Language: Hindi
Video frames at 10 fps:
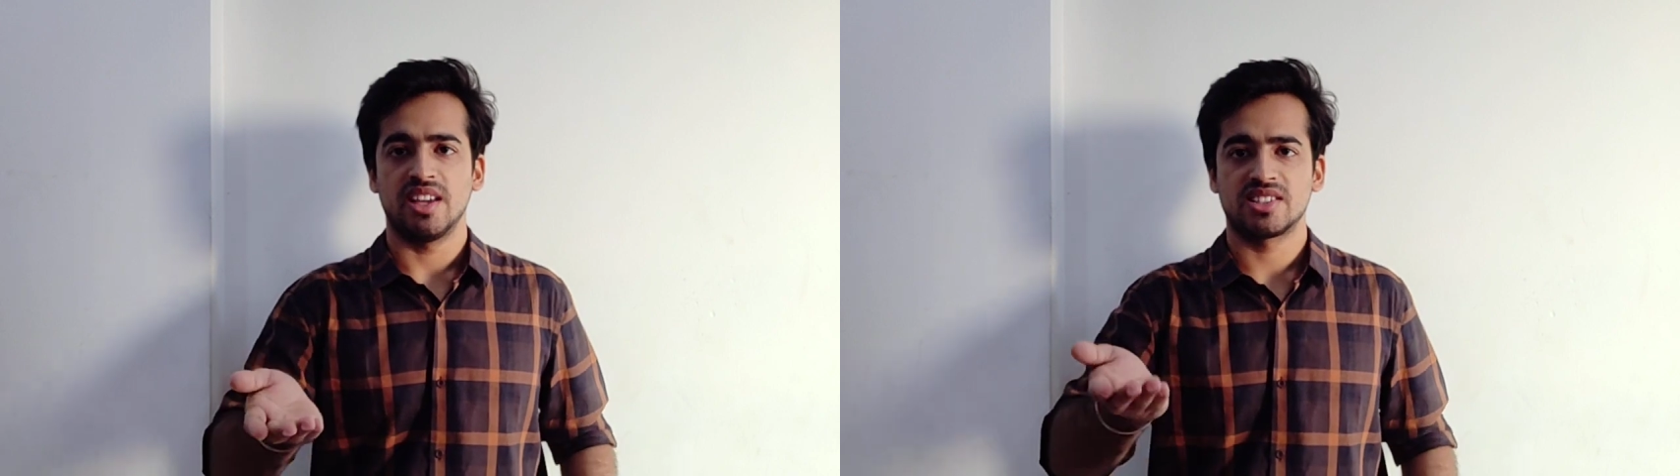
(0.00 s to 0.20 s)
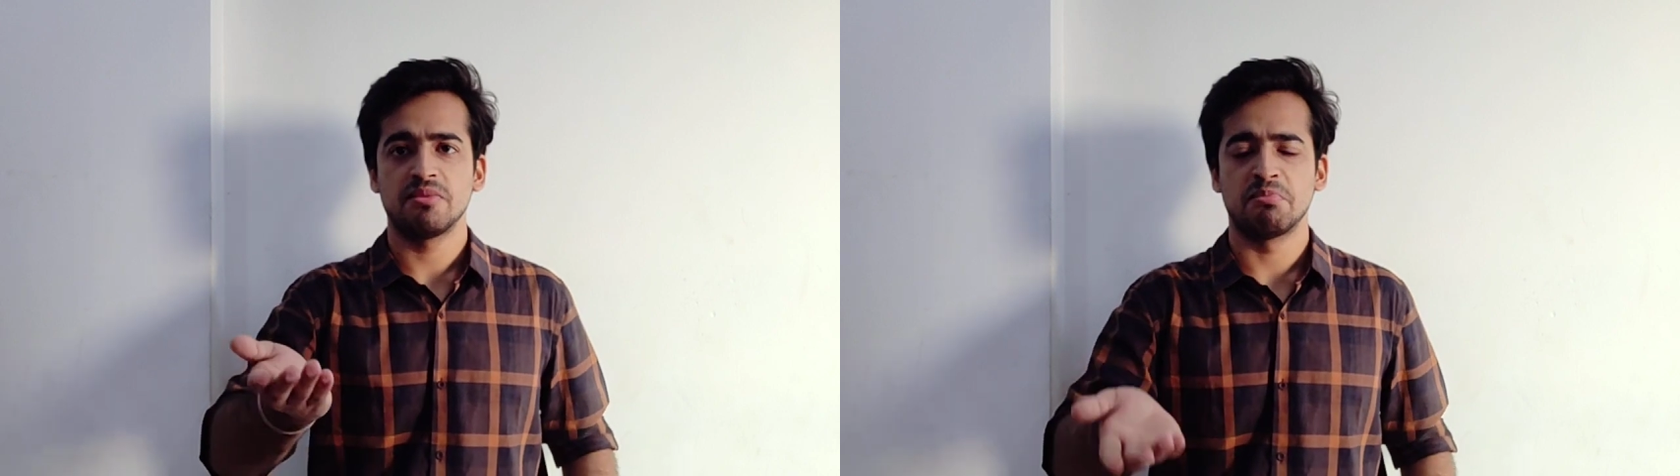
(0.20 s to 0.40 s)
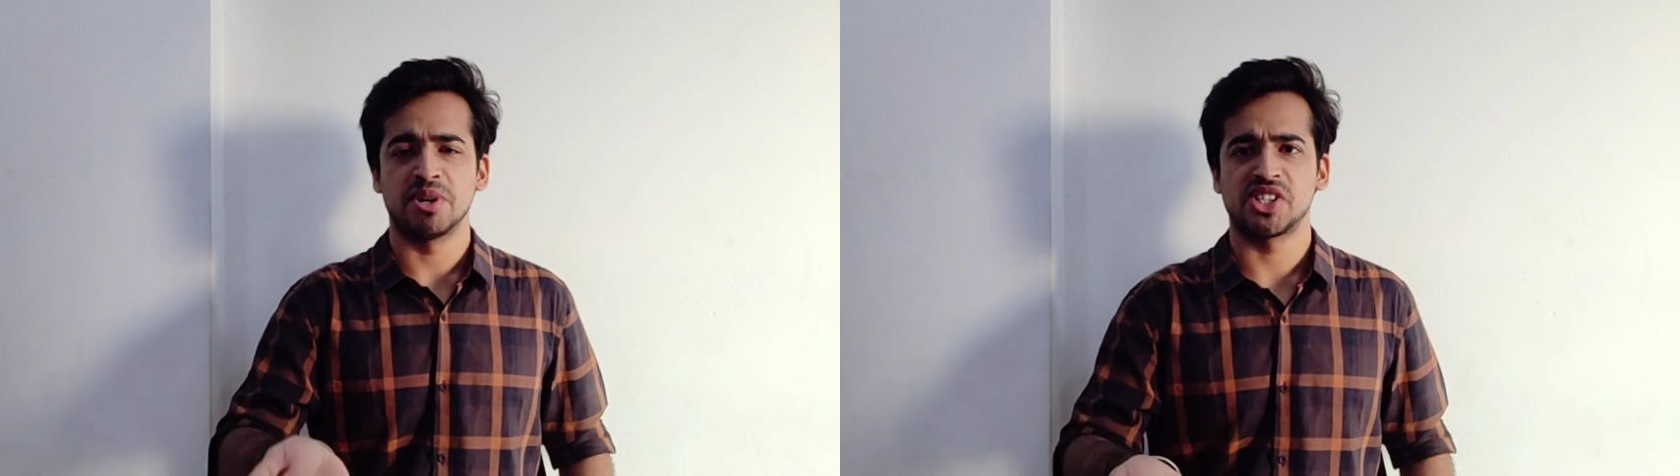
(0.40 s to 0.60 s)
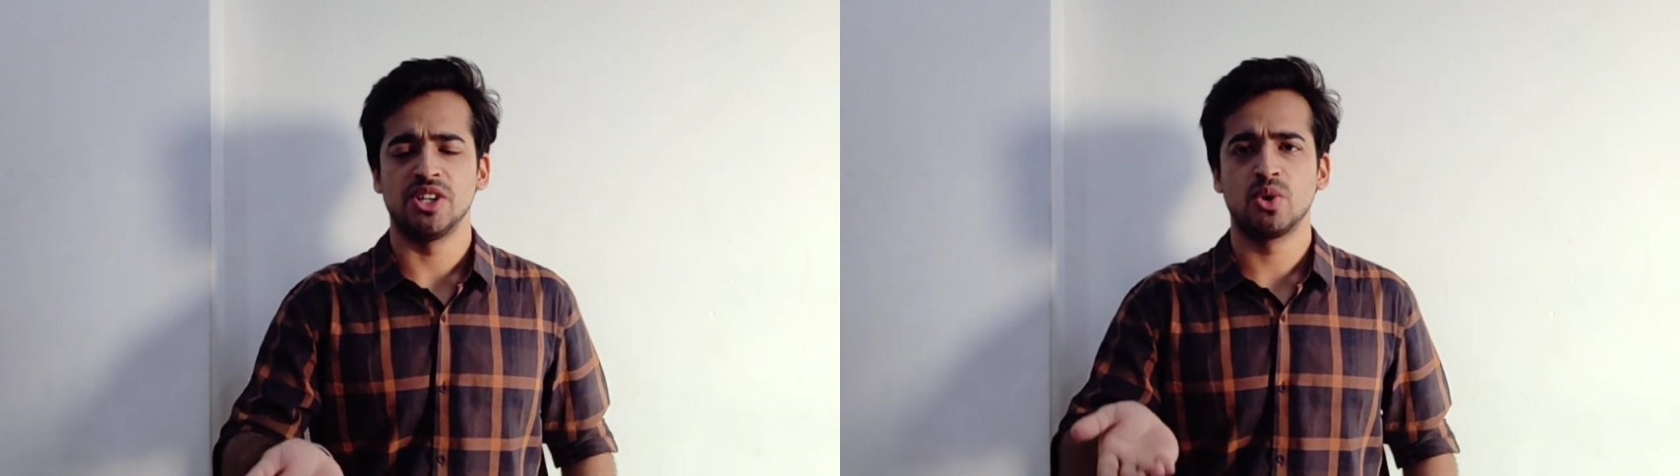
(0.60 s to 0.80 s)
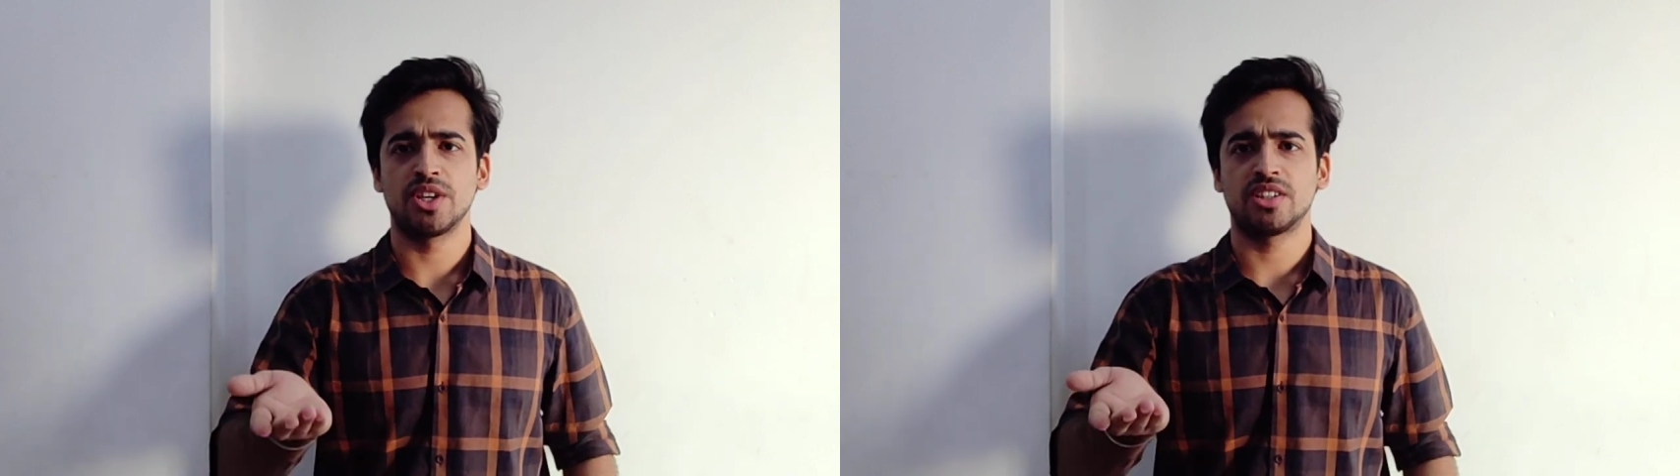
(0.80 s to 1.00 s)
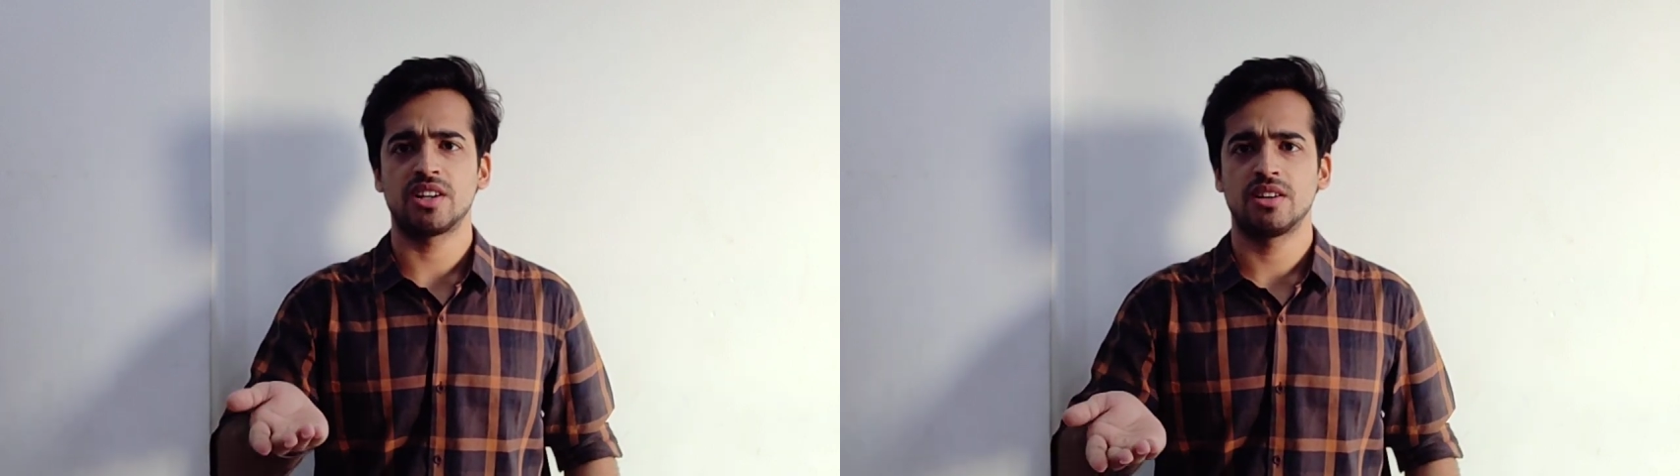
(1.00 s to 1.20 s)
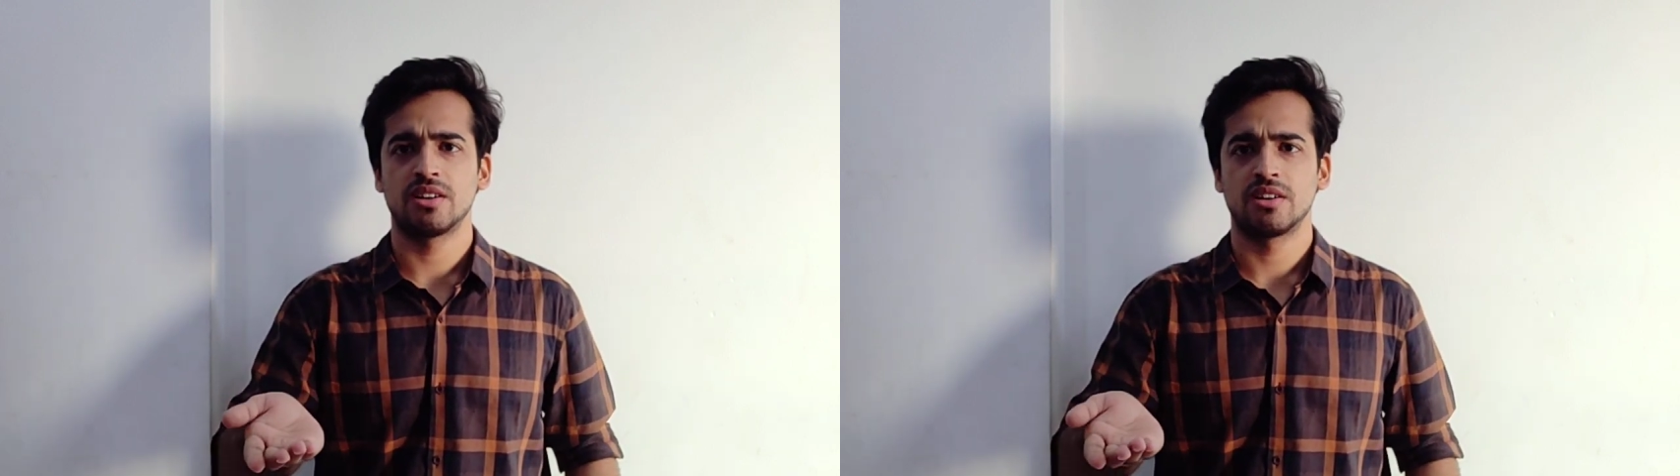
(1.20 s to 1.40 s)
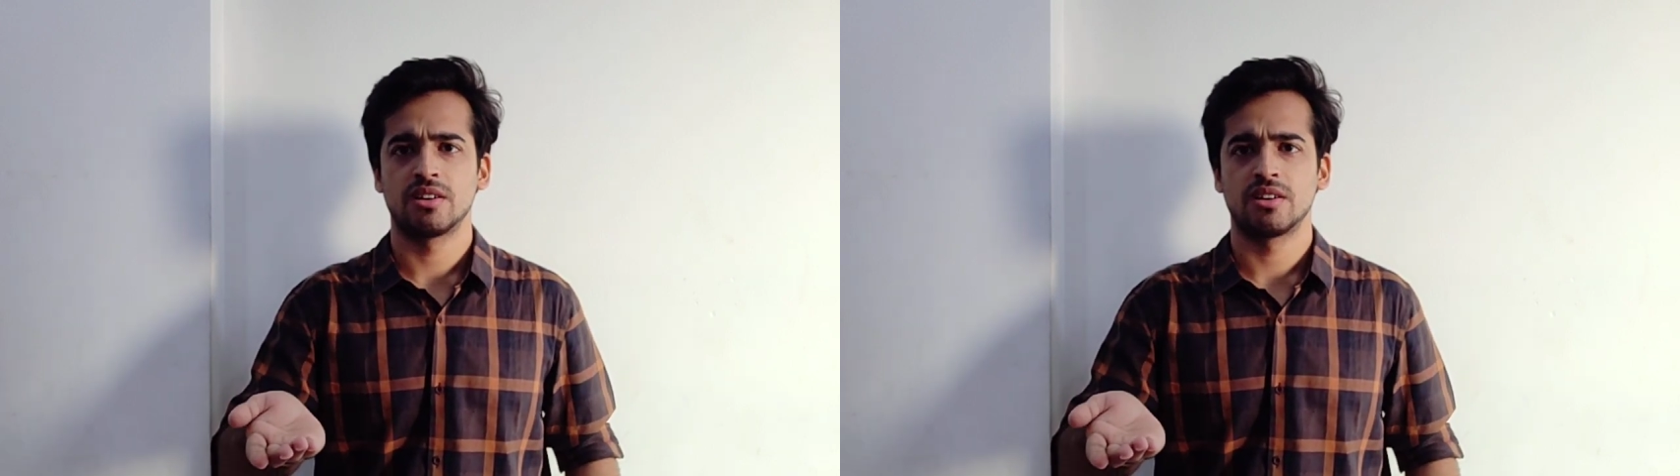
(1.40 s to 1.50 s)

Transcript: ऐसे मशीनों की तरह